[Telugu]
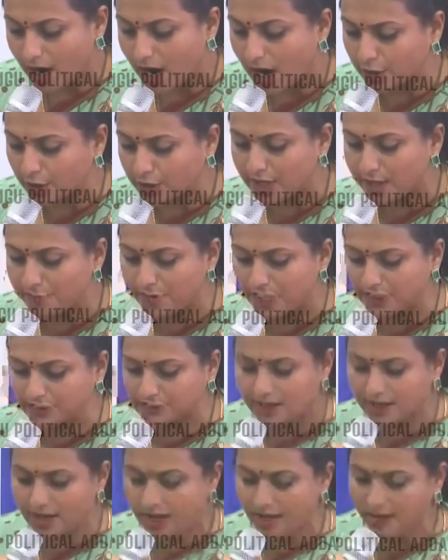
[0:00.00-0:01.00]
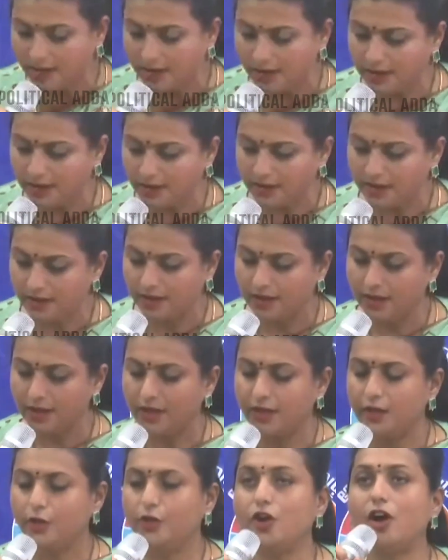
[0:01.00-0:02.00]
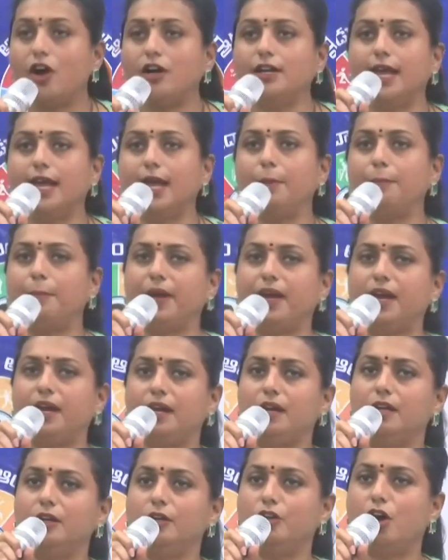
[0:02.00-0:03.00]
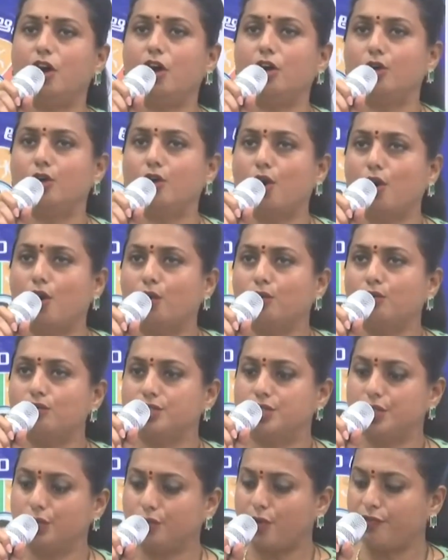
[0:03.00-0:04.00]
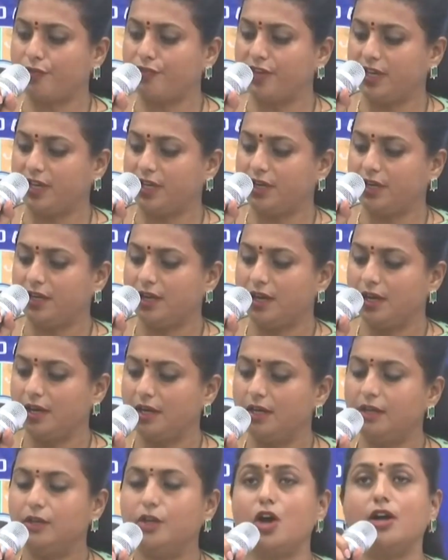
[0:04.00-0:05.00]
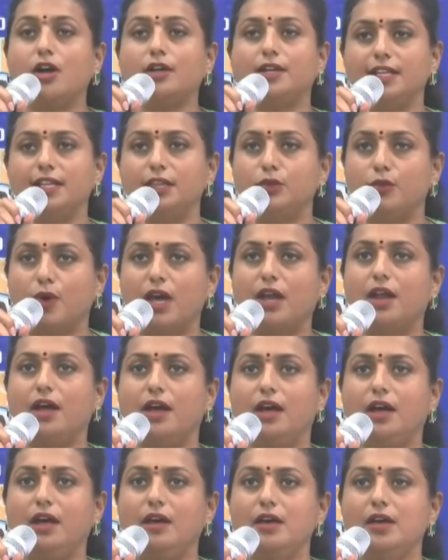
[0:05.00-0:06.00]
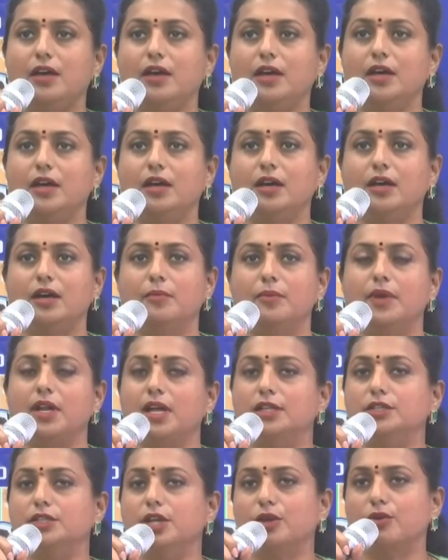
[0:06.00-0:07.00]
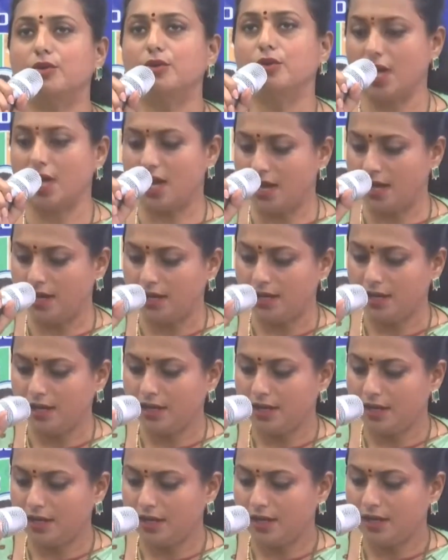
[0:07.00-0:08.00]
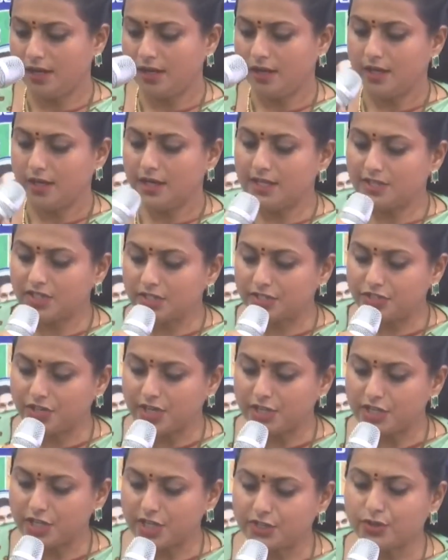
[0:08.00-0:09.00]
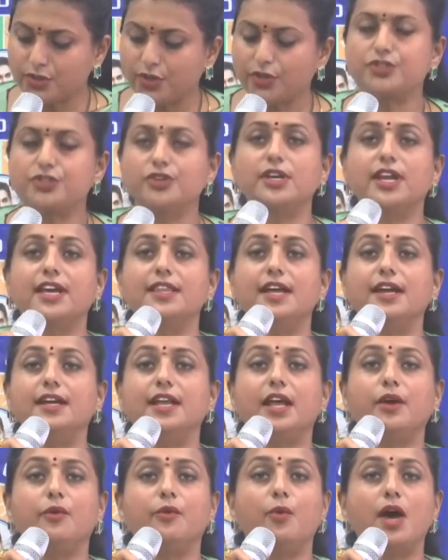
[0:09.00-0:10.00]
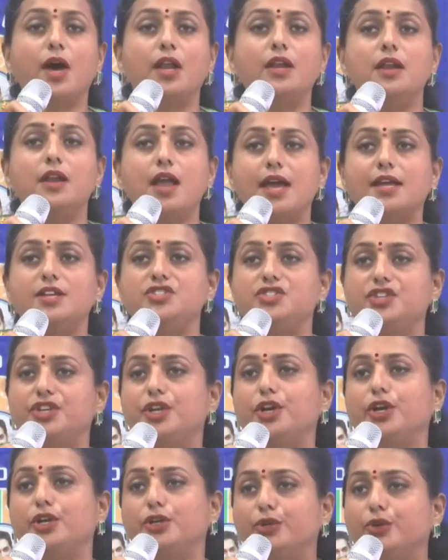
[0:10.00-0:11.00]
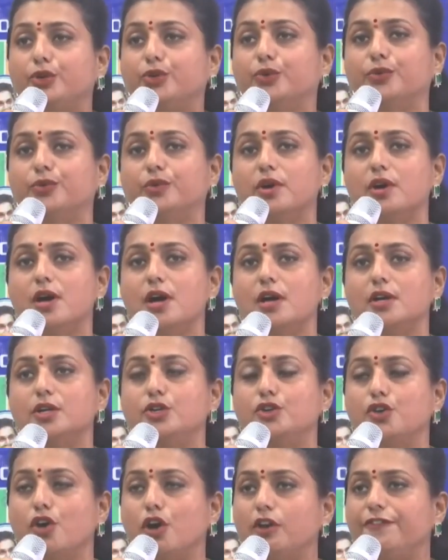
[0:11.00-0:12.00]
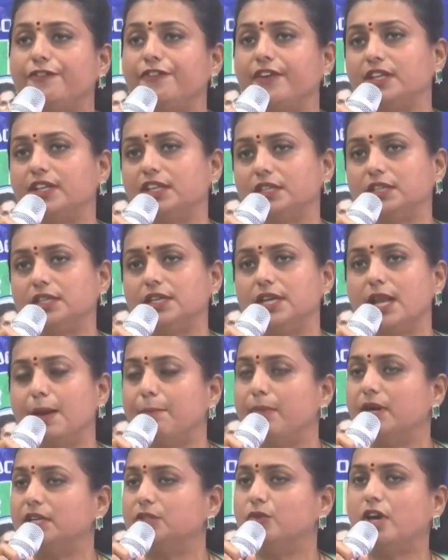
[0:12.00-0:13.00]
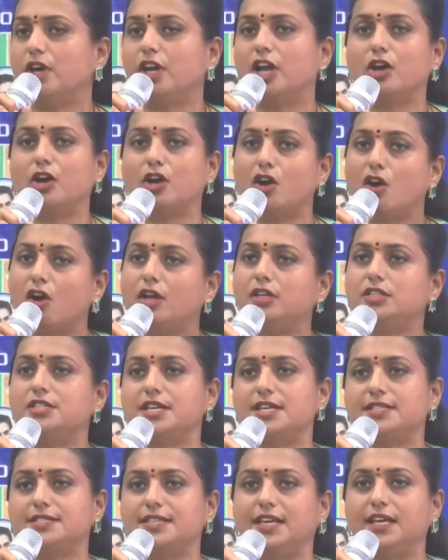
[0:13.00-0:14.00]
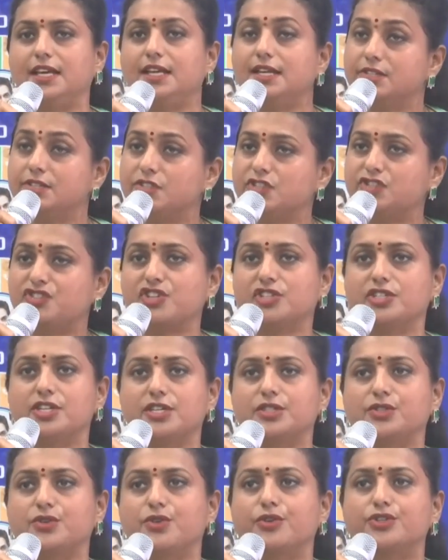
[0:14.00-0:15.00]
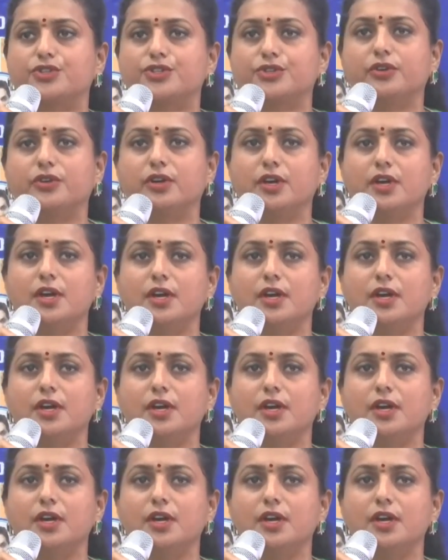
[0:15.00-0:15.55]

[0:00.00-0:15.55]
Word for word: ఆడుదామాంధ్ర డాట్ ఏపీ డాట్ గో జీఓవి డాట్ ఇన్ ద్వారా మీరందరూ కూడా రిజిస్టర్ చేసుకోవచ్చు లేదంటే వన్ నైన్ జీరో టూ టోల్ ఫ్రీ నంబర్ ద్వారా కాల్ చేసి రిజిస్టర్ చేసుకోవచ్చు